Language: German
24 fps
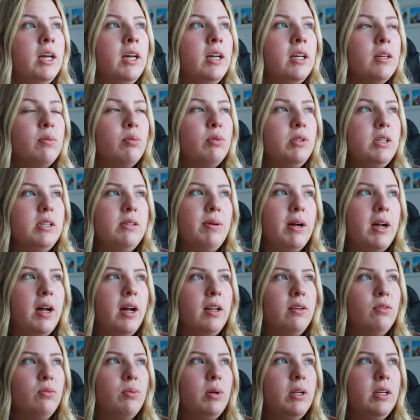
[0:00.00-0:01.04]
Ich muss jetzt mal
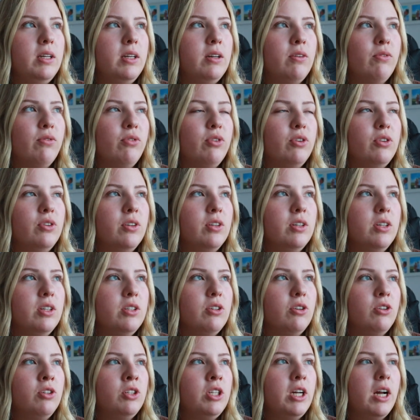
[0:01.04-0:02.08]
gerade überlegen, von
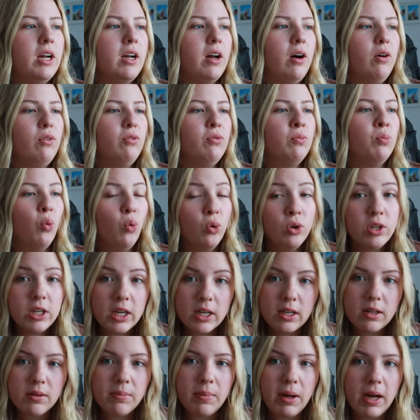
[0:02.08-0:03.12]
Sonntag auf
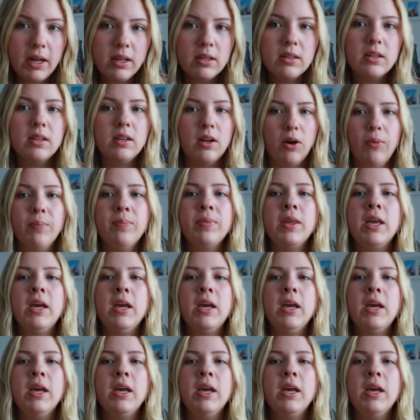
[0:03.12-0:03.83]
Montag gemacht. Genau.